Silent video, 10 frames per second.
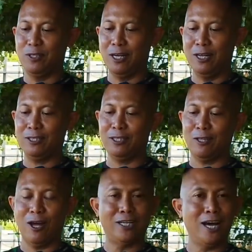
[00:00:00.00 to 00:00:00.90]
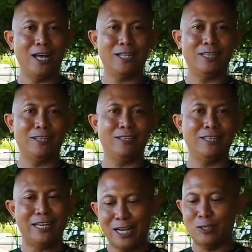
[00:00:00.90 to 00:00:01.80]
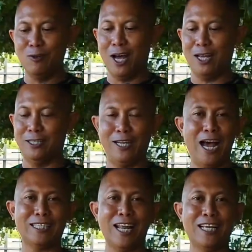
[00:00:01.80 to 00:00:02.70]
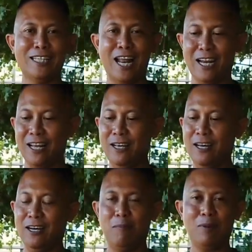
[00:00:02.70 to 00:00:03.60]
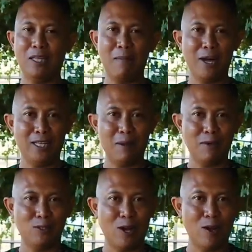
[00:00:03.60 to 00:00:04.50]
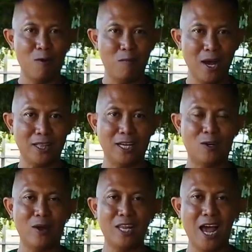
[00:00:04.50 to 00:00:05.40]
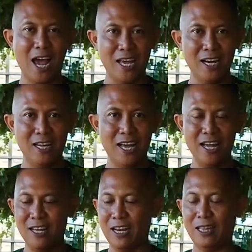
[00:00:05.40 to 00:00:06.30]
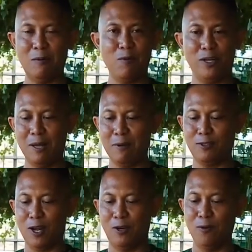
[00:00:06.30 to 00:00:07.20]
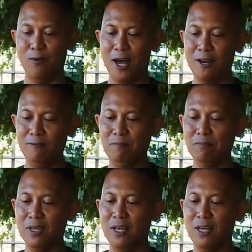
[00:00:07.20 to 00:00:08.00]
Tuh, jadi ada triknya juga, nggak asal-asalan. E, pertama kita masukkan obat, keduanya air ya, Nah tipe kita masukkan duluan.